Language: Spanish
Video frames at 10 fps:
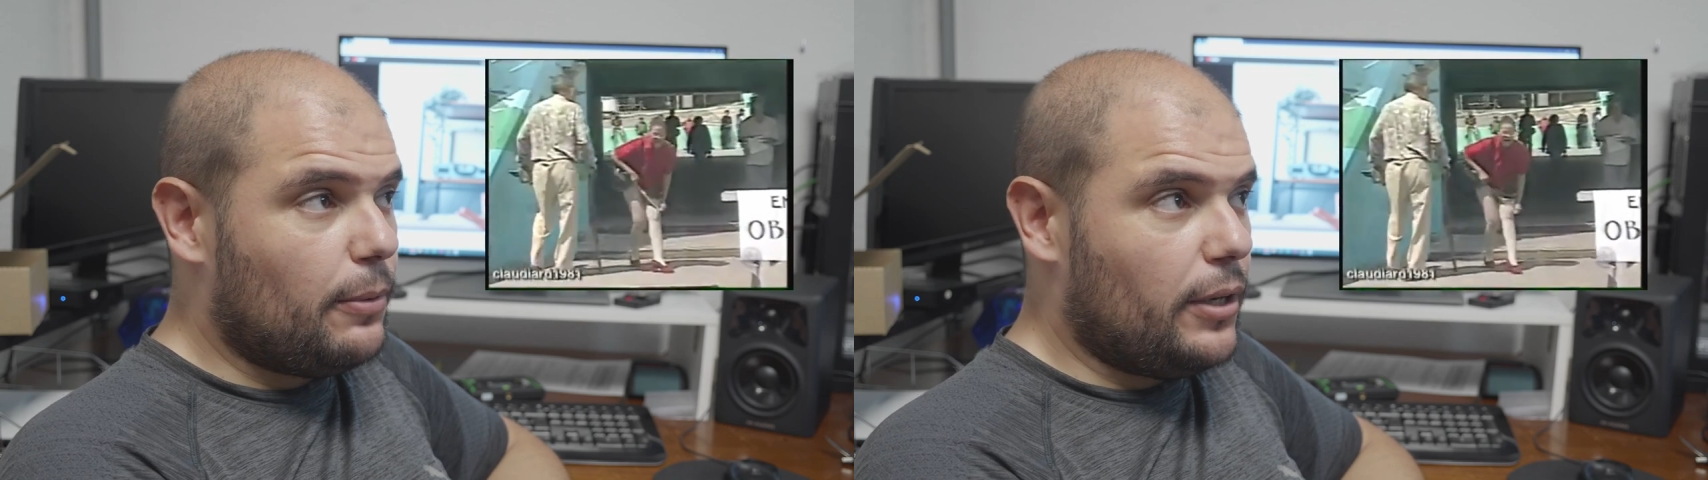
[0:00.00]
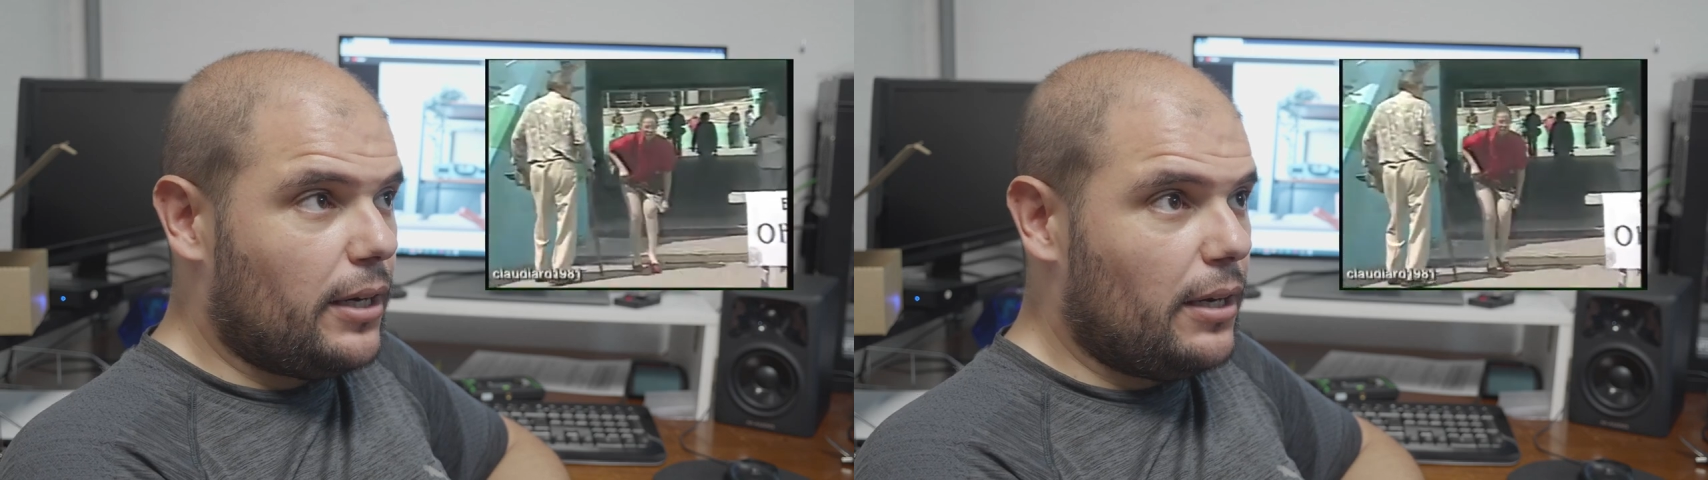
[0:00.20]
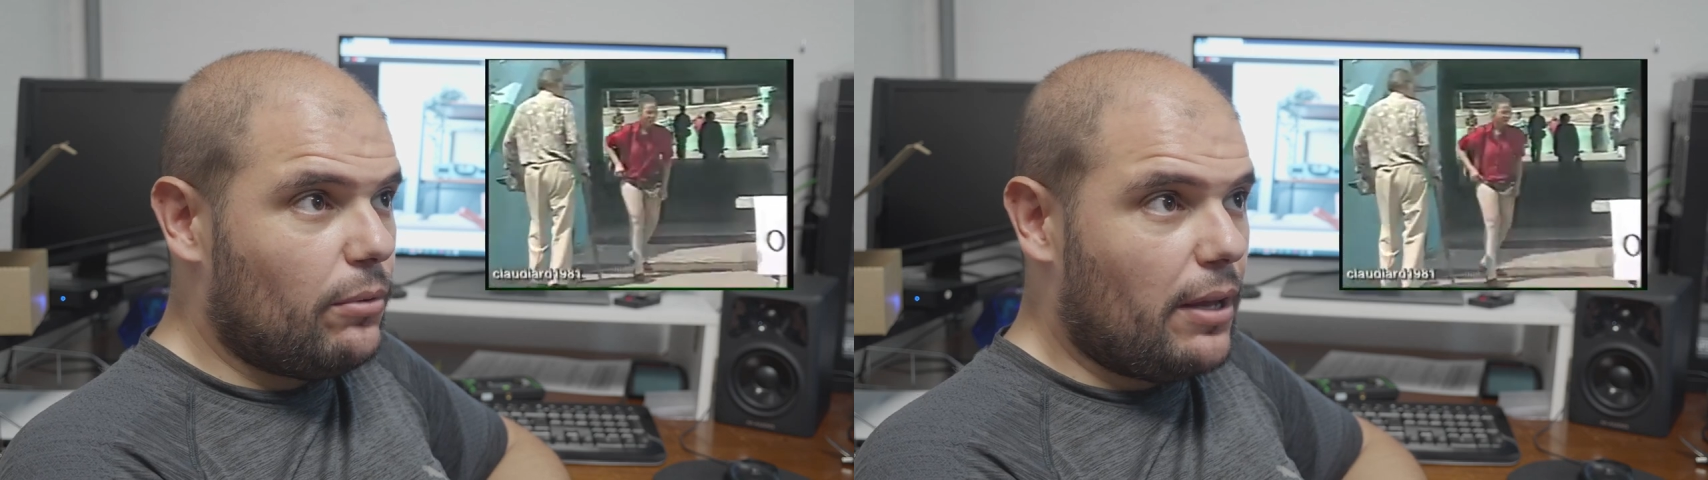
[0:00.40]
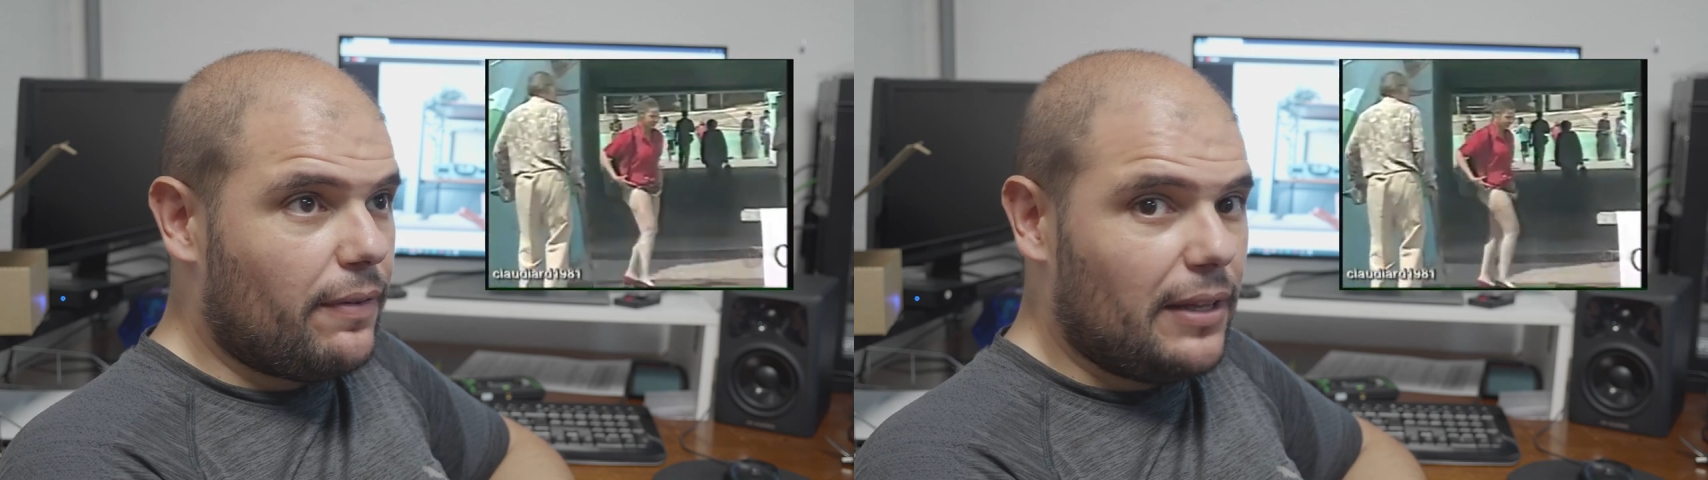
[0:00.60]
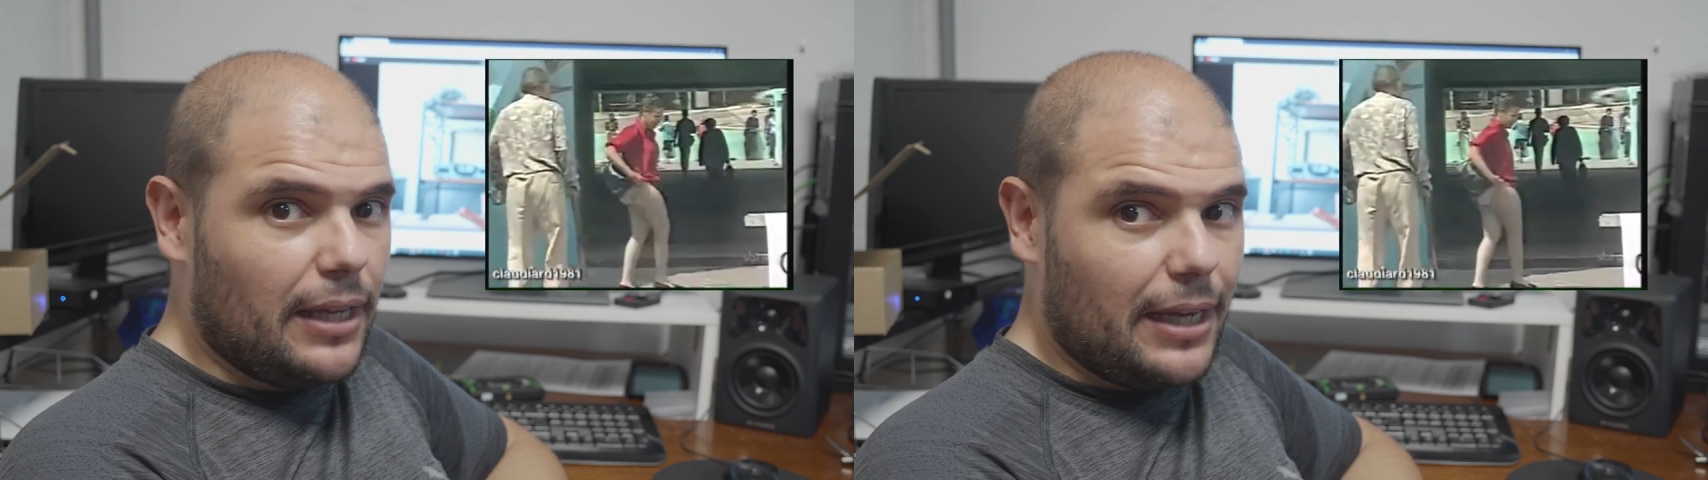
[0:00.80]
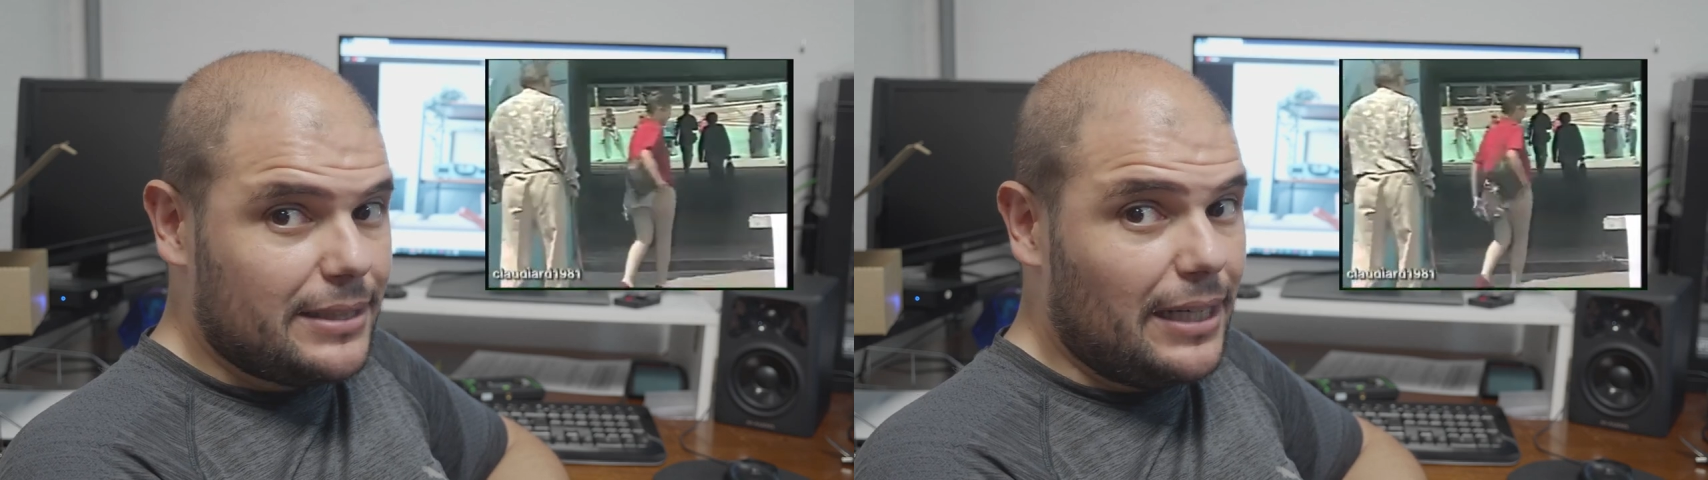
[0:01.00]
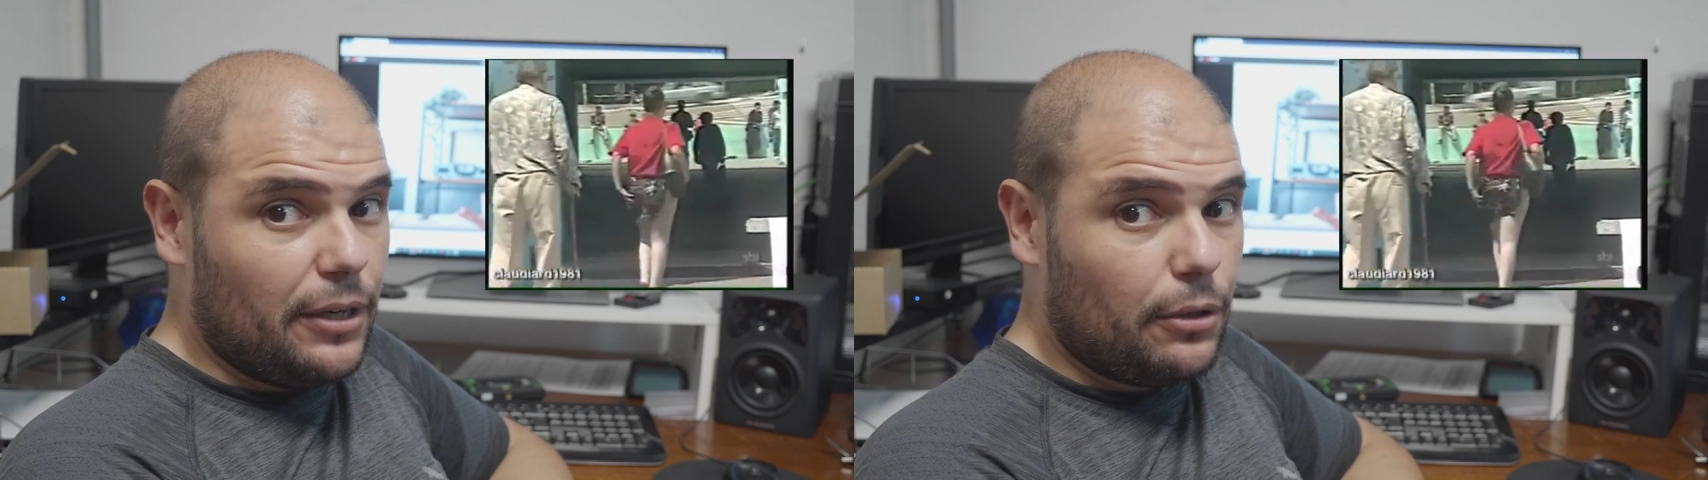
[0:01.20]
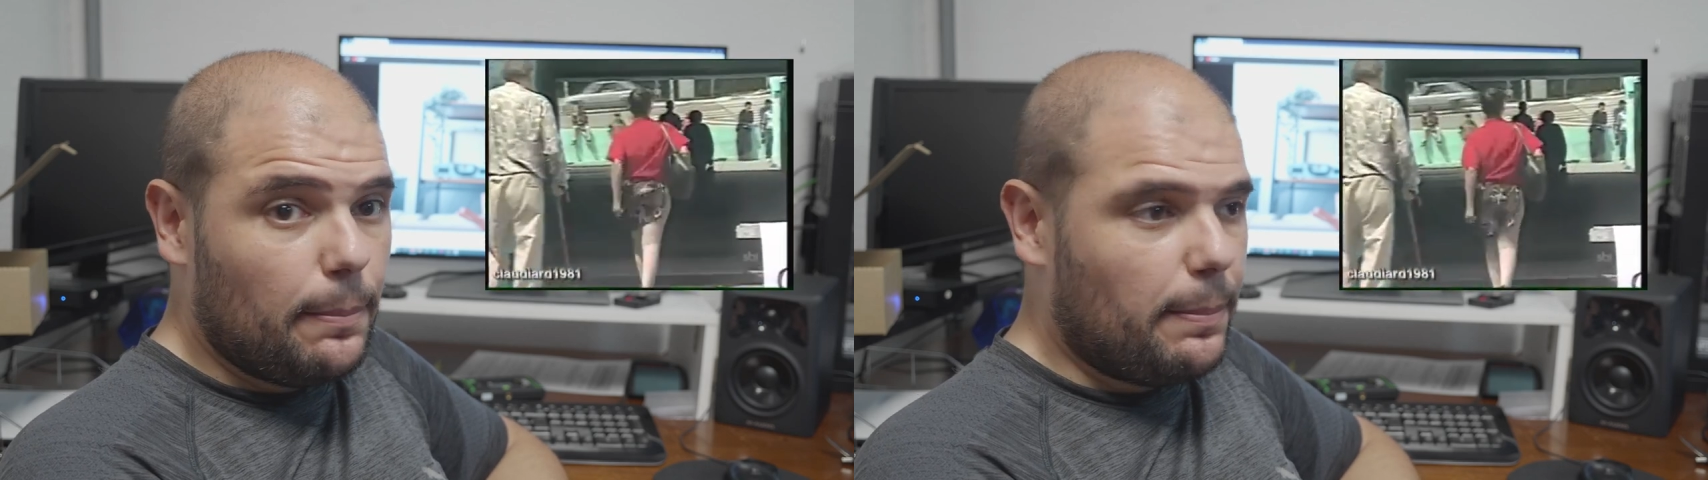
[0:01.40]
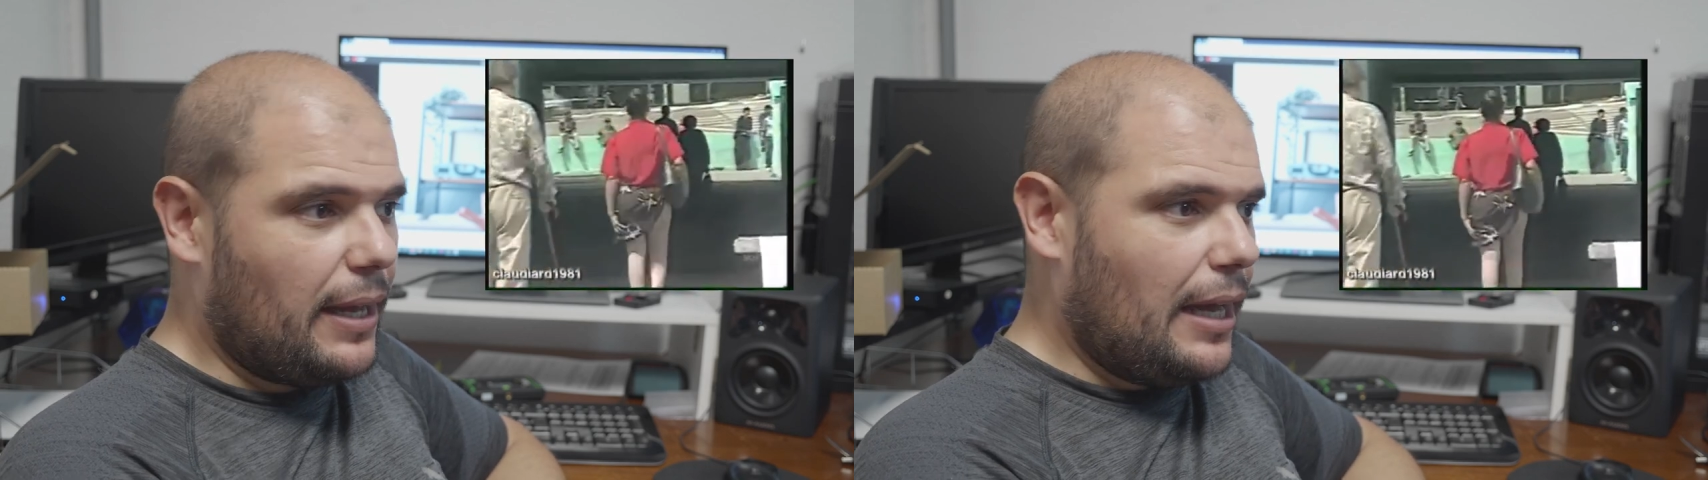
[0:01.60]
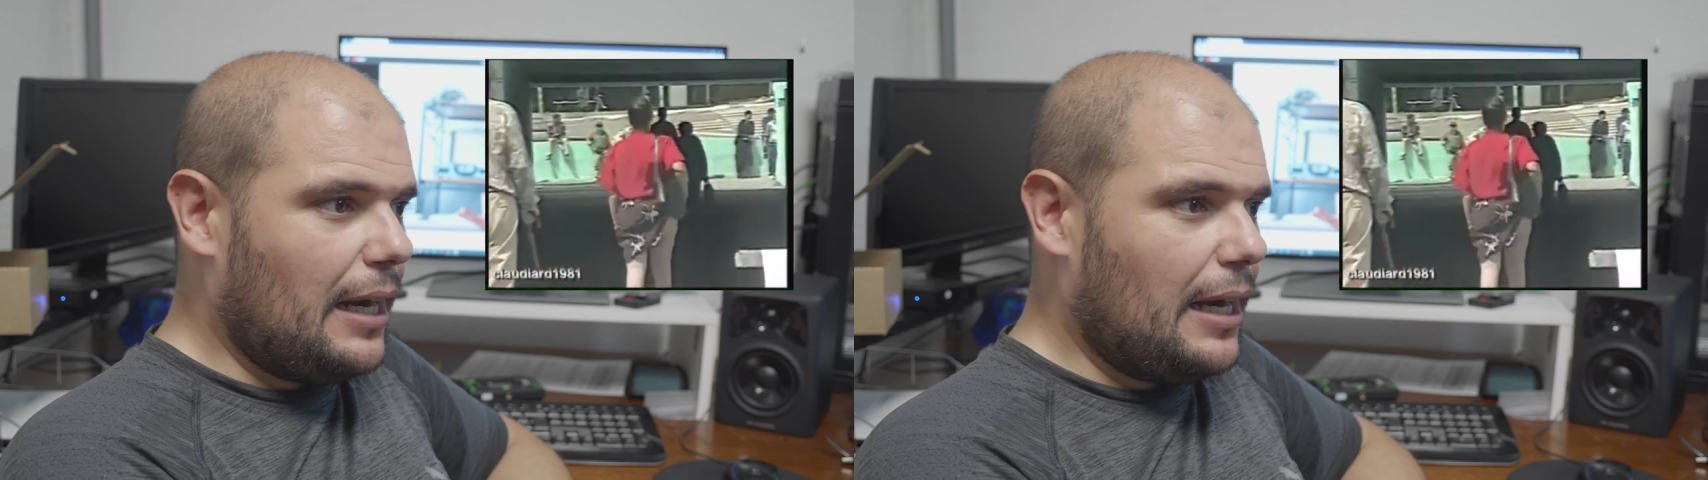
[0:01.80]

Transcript: ponerle una falda que se le rompa